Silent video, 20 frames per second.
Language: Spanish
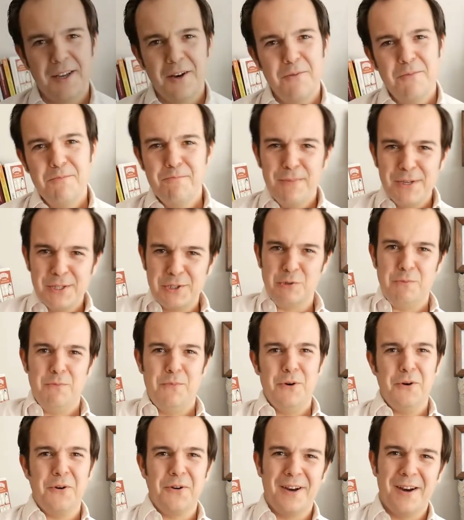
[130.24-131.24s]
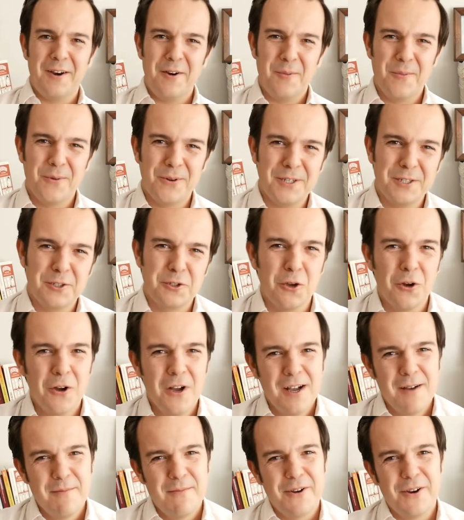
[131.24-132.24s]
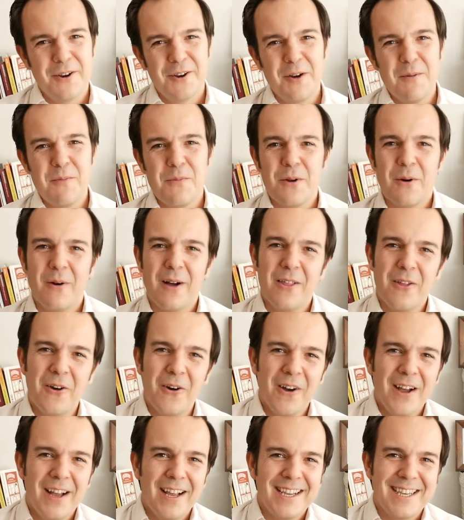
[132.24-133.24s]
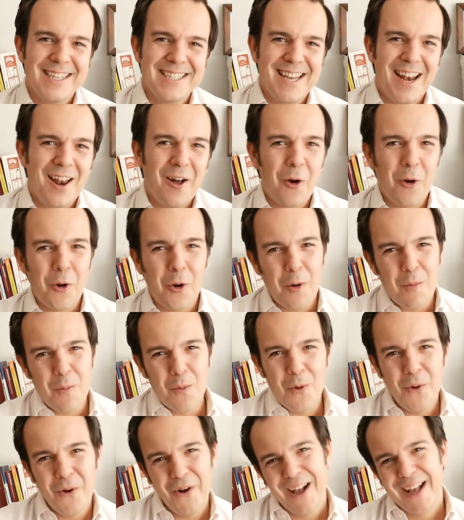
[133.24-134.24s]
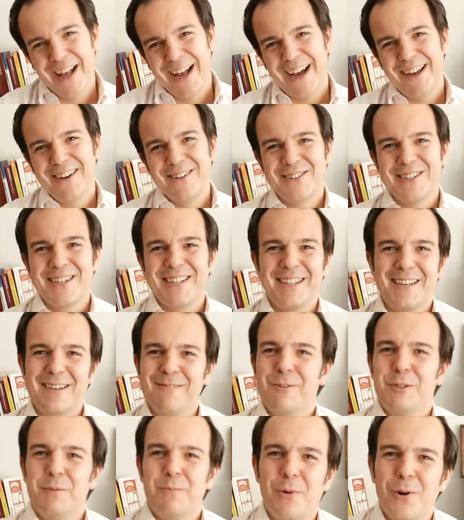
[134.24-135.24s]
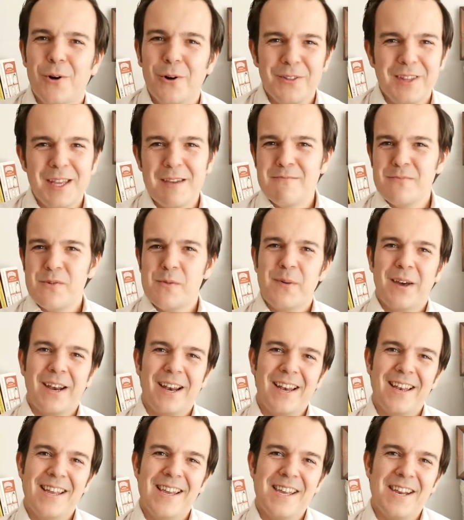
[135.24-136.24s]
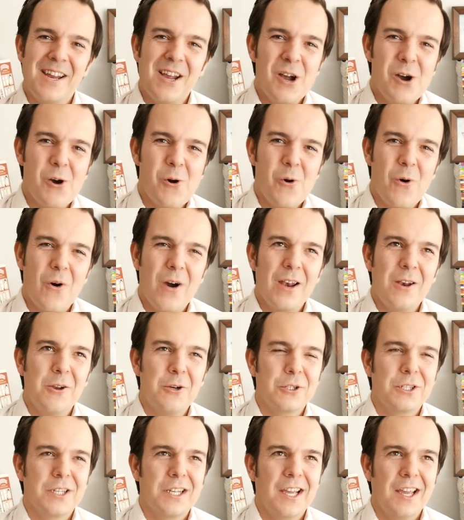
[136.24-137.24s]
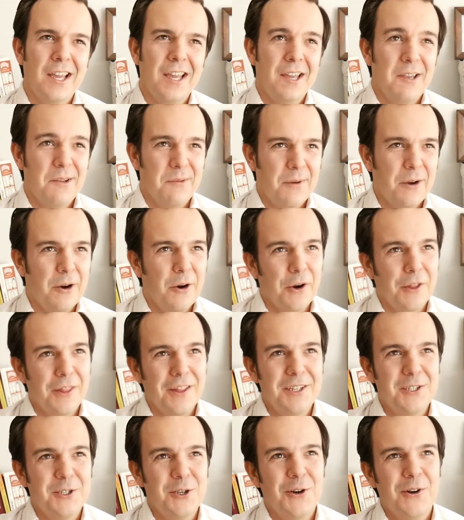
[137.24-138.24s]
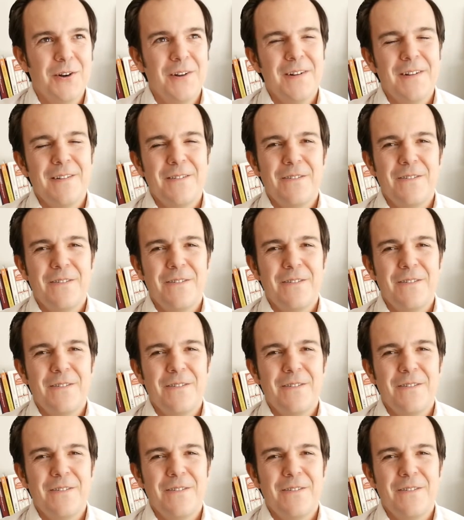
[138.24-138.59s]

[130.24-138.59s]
que era un bicho un poco raro por esto, pero he comprobado que es algo común a los que tenemos poco tiempo para leer o a los que, mejor dicho,